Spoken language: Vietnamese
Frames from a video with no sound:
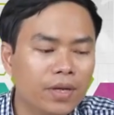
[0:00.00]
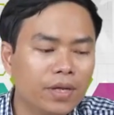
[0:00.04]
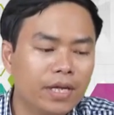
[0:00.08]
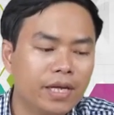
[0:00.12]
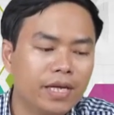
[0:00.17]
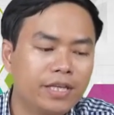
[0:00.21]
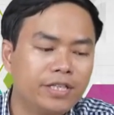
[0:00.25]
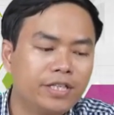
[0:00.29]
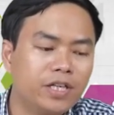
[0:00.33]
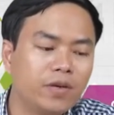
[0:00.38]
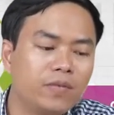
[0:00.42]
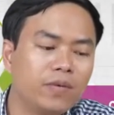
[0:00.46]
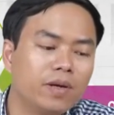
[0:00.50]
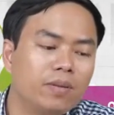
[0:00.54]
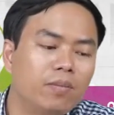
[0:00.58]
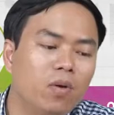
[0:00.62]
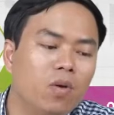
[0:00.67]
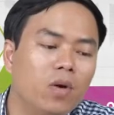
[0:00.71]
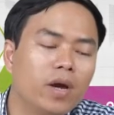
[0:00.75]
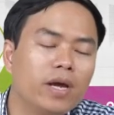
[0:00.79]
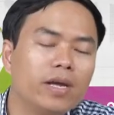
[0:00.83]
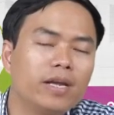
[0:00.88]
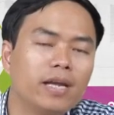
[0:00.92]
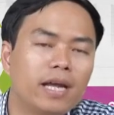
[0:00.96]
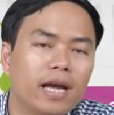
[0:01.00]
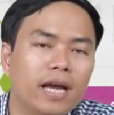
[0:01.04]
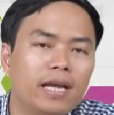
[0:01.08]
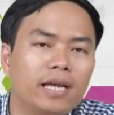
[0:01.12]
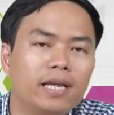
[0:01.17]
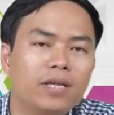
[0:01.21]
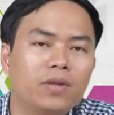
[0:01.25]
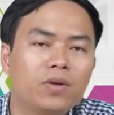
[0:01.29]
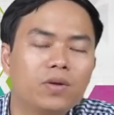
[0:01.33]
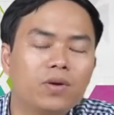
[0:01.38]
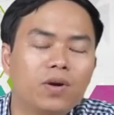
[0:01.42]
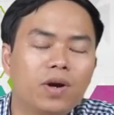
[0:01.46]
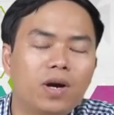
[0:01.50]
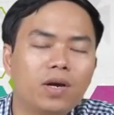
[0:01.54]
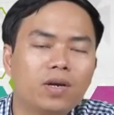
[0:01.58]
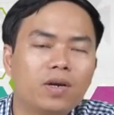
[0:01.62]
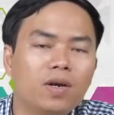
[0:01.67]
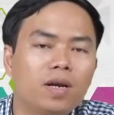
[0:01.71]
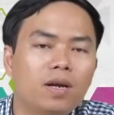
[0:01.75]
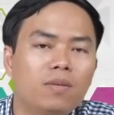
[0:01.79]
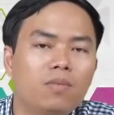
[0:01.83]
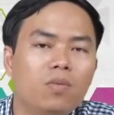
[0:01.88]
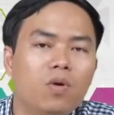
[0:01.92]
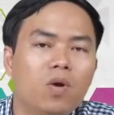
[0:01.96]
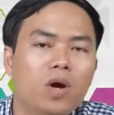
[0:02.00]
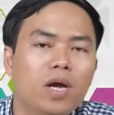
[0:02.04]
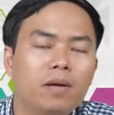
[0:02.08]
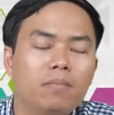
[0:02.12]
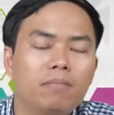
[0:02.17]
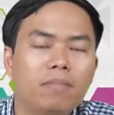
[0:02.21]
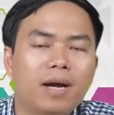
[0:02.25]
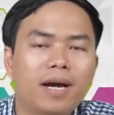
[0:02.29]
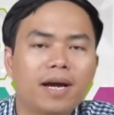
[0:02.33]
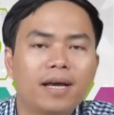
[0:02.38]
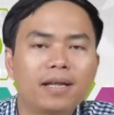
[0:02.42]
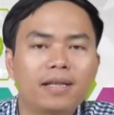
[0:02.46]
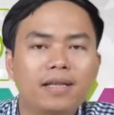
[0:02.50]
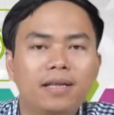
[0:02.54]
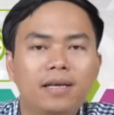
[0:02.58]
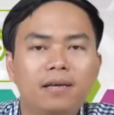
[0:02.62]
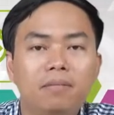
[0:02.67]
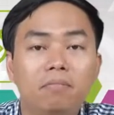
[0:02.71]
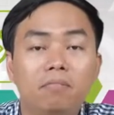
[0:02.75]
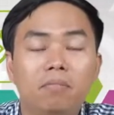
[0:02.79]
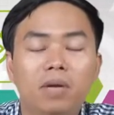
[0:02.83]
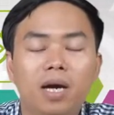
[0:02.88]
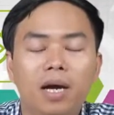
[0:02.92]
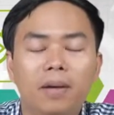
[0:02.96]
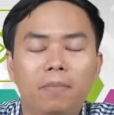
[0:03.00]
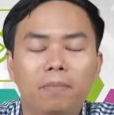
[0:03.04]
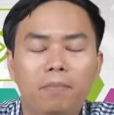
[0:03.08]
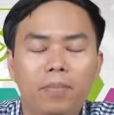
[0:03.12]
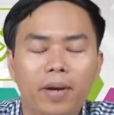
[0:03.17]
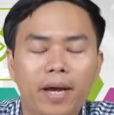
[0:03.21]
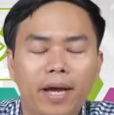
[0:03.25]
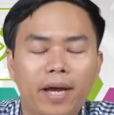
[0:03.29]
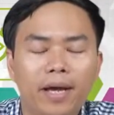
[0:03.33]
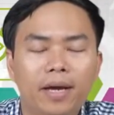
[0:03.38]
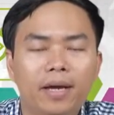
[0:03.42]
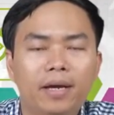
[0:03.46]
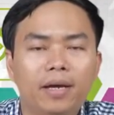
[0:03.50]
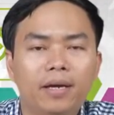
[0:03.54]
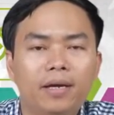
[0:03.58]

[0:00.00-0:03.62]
thì trong cái mô hình này thì tôi gọi nó là mô hình marketing 10P